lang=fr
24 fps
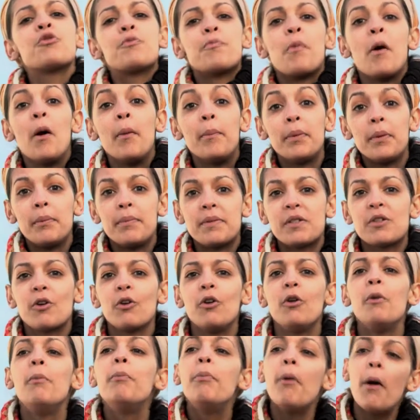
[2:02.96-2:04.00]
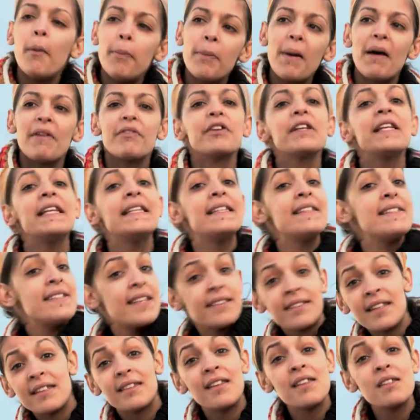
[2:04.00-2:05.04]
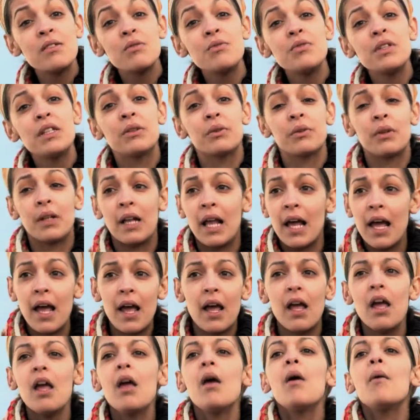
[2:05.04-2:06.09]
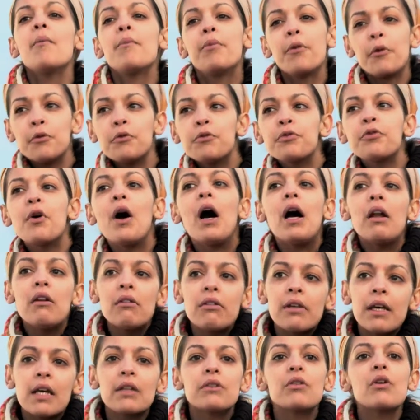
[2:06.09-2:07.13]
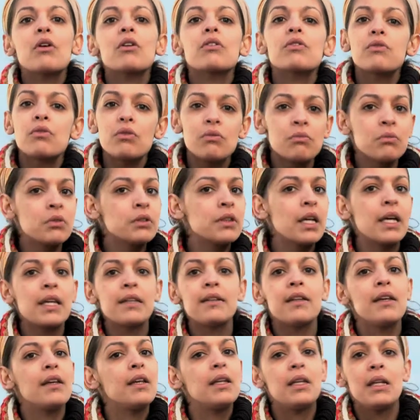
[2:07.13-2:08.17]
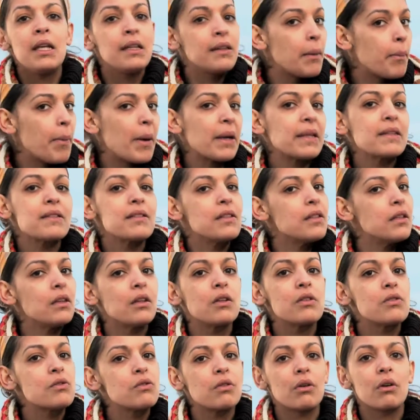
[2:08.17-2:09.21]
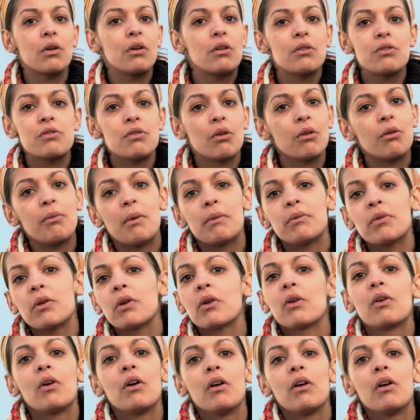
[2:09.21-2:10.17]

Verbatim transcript: peuple. Puisque le peuple, avant, il était désuni. Donc là, pour une fois, le 14, tout le monde a été, il était parti euh, sur, euh, sur le même truc.